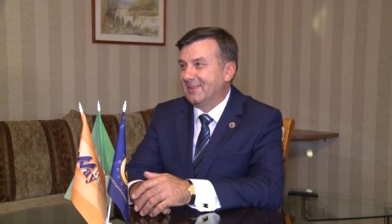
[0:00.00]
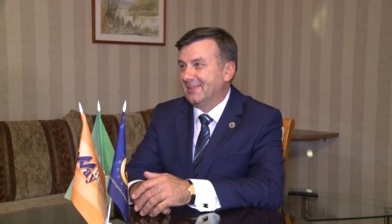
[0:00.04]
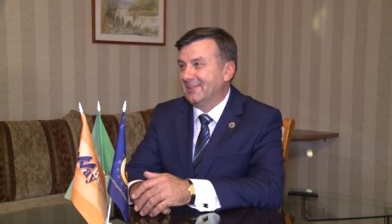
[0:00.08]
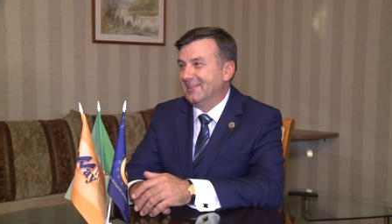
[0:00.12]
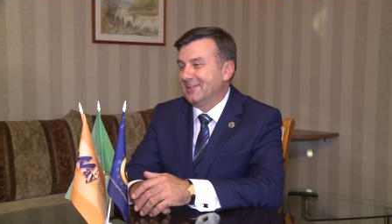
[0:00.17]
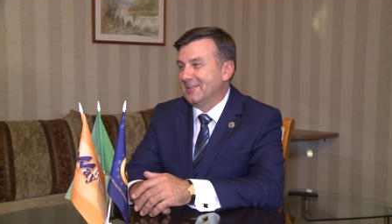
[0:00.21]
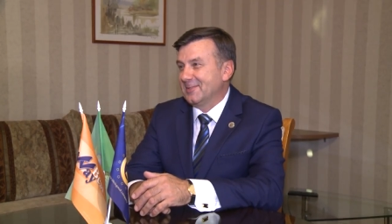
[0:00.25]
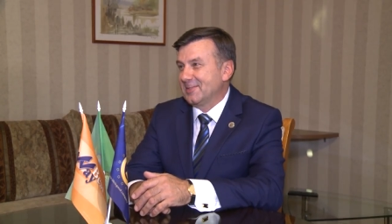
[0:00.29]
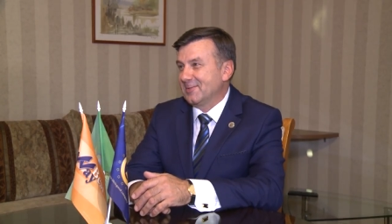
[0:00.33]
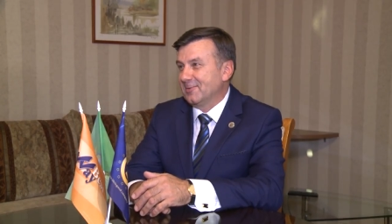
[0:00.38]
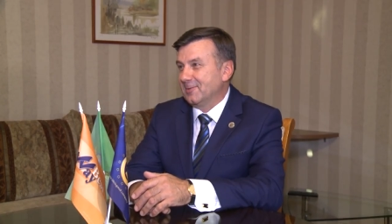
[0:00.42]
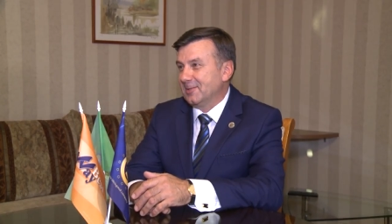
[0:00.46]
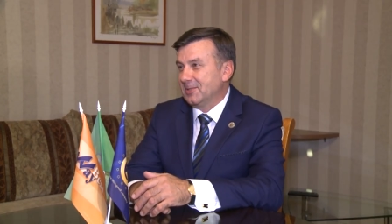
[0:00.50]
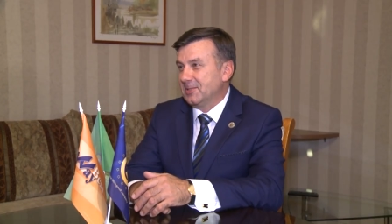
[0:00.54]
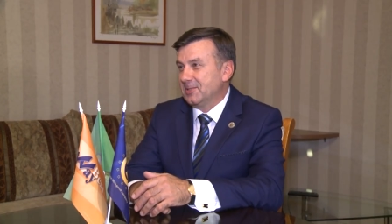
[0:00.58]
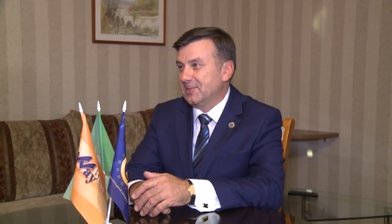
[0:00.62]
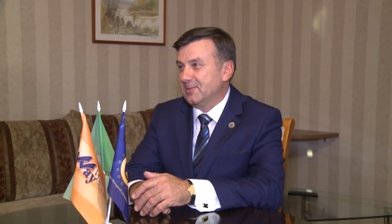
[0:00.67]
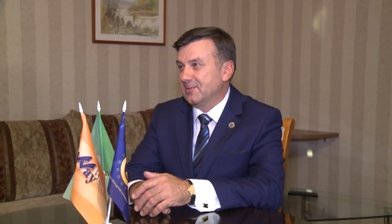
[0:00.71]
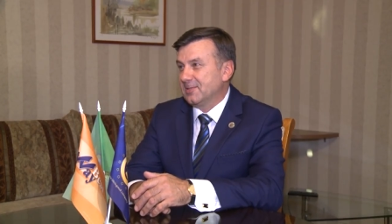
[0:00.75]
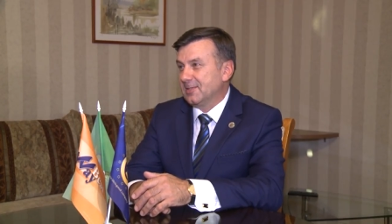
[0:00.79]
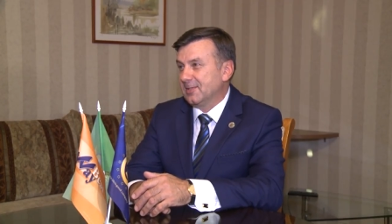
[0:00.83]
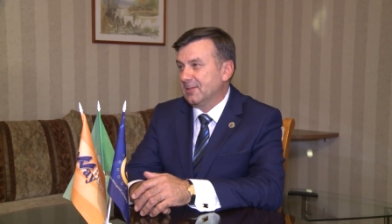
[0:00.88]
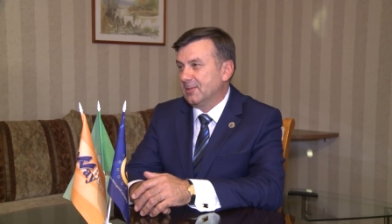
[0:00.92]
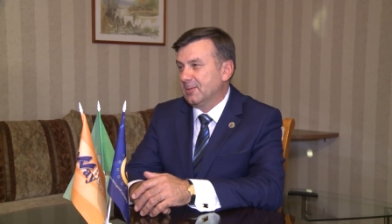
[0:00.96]
э,
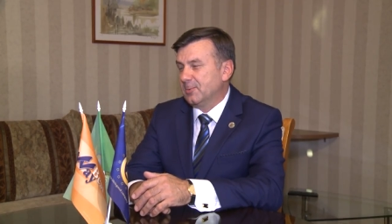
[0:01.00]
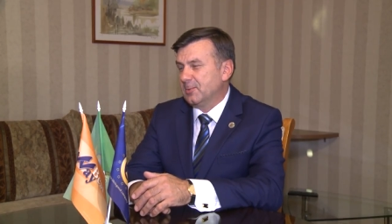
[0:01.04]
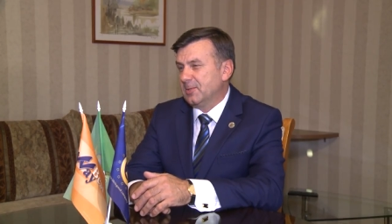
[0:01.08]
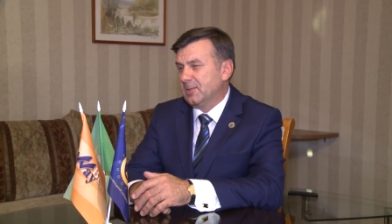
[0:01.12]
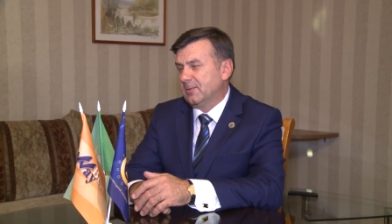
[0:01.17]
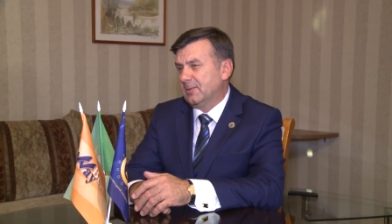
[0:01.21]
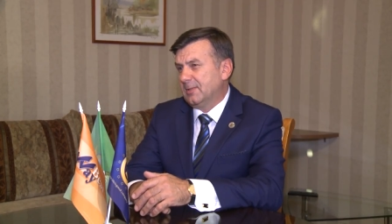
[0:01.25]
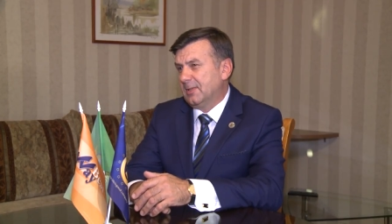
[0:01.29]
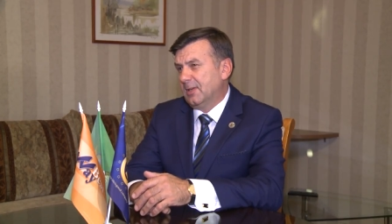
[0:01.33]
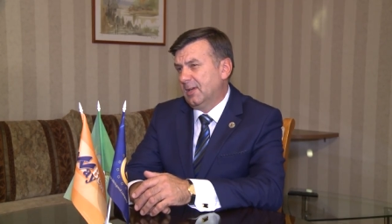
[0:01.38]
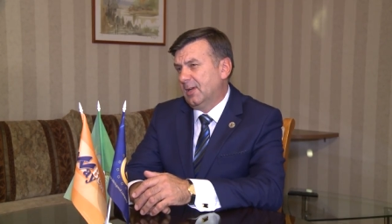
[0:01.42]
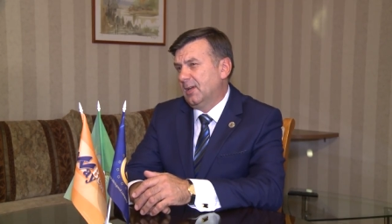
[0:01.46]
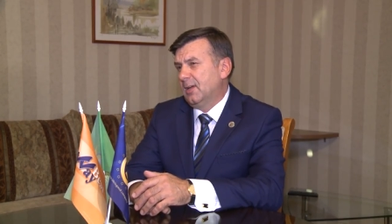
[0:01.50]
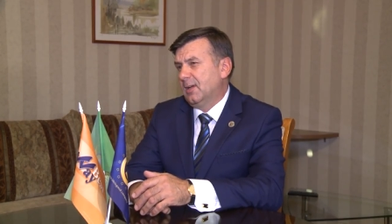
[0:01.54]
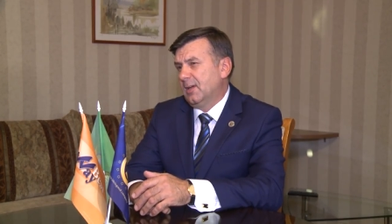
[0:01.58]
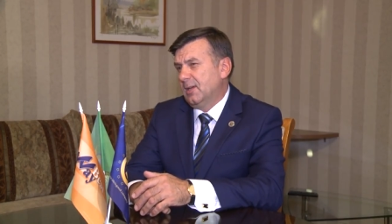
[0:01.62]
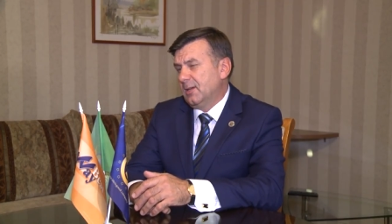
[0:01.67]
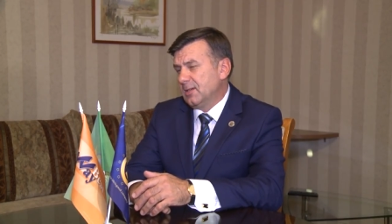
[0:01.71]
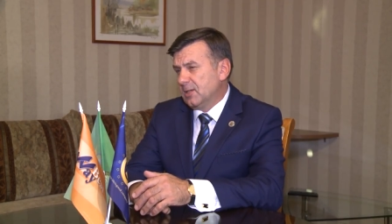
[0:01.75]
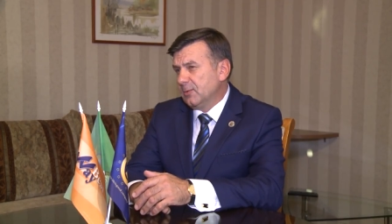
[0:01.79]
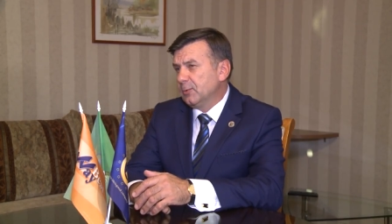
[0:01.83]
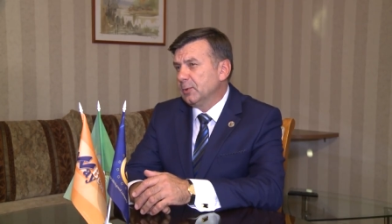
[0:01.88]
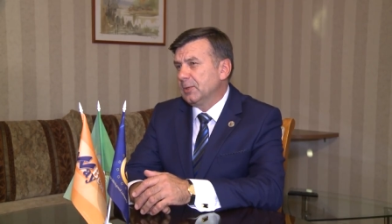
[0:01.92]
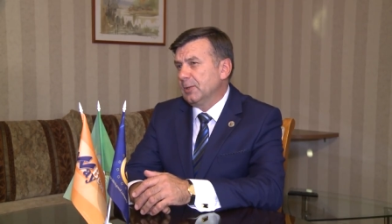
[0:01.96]
сворачивать, закручивать.
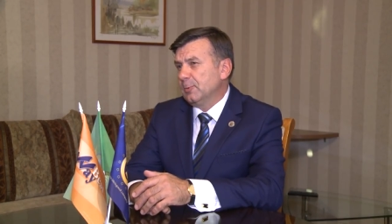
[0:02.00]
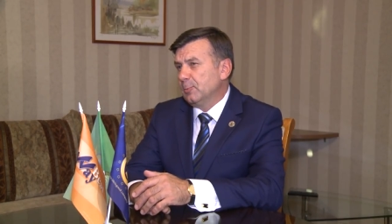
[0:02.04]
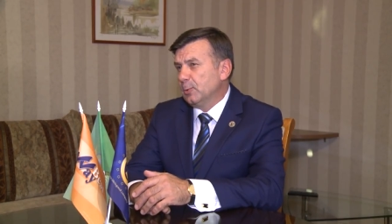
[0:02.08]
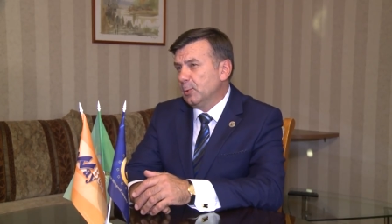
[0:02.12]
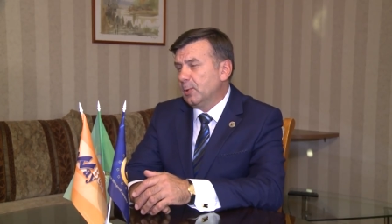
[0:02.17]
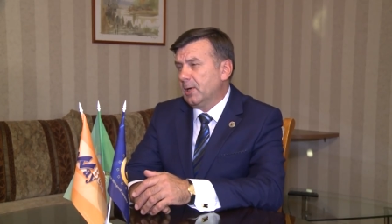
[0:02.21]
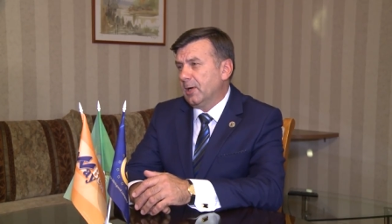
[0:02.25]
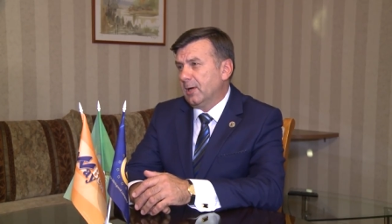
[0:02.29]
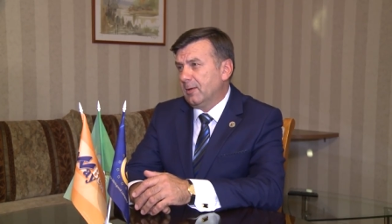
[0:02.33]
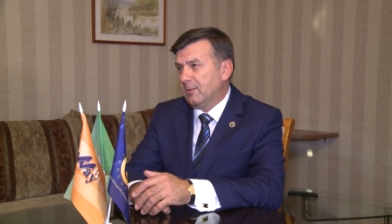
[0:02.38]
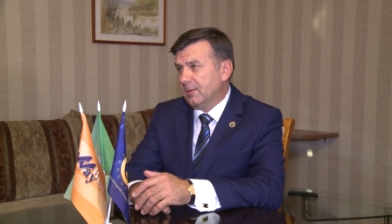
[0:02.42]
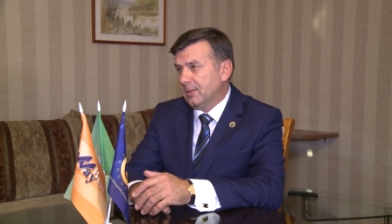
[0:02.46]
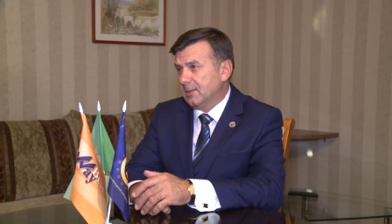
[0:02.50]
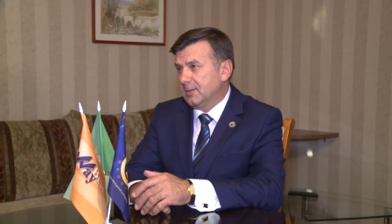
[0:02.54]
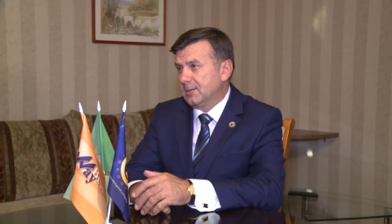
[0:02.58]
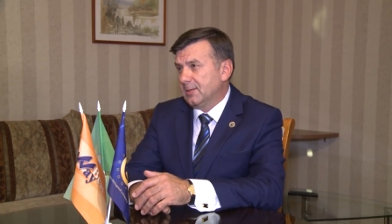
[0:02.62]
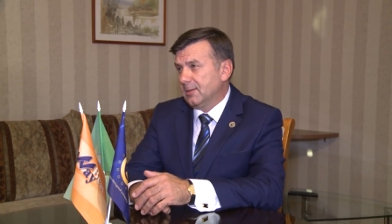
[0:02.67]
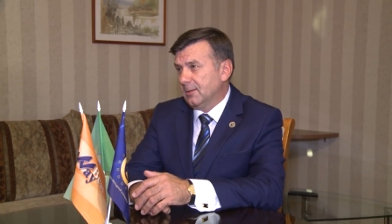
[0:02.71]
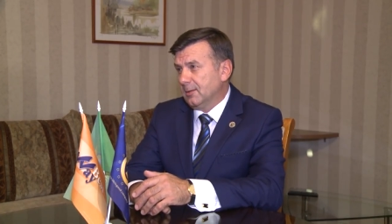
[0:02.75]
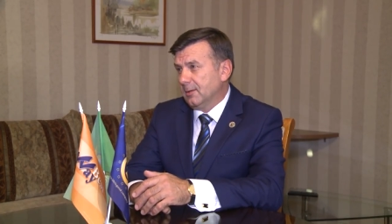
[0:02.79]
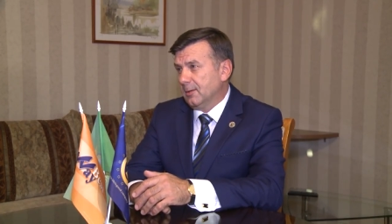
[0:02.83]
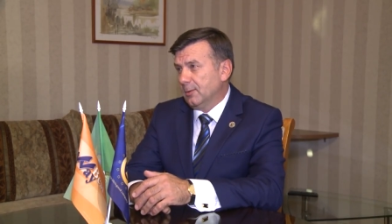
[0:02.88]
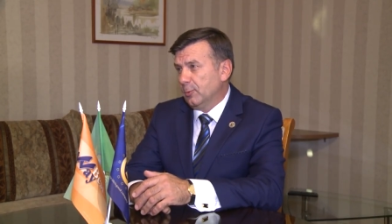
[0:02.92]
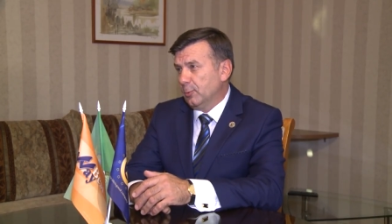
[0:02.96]
Чего там лукавить?
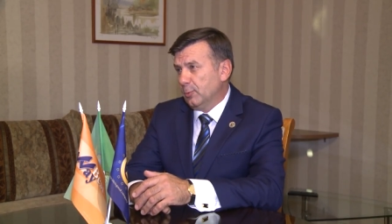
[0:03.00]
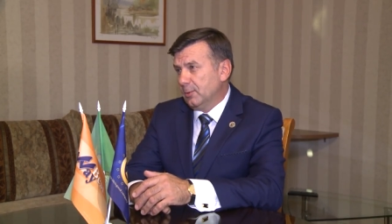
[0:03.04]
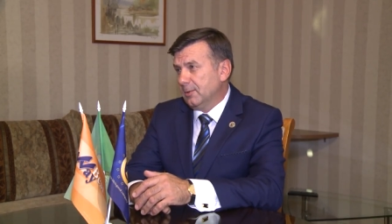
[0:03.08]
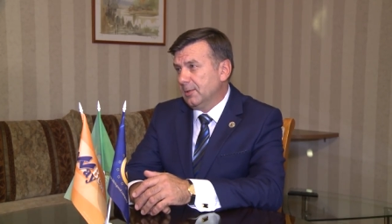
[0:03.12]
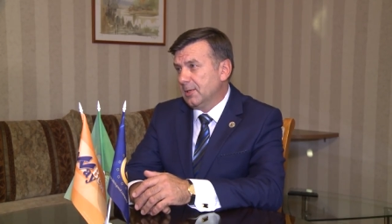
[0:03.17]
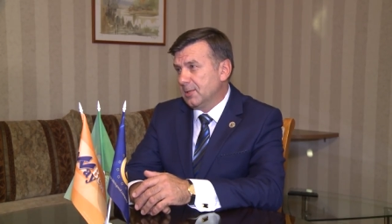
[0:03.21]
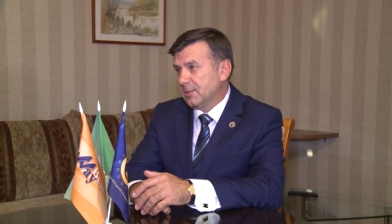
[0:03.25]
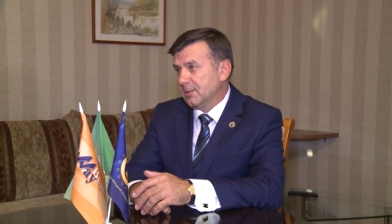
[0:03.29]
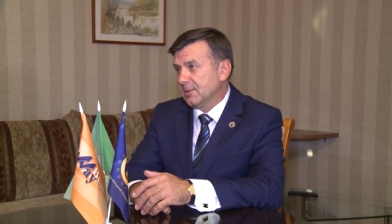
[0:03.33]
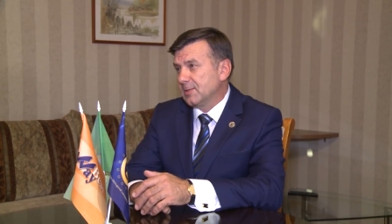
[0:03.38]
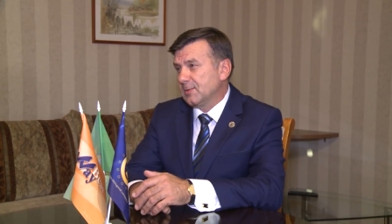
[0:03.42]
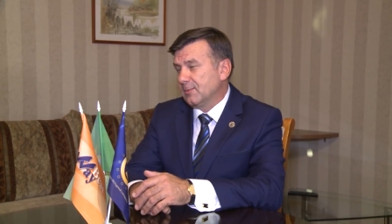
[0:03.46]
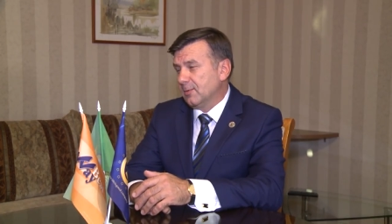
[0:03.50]
Э, он начал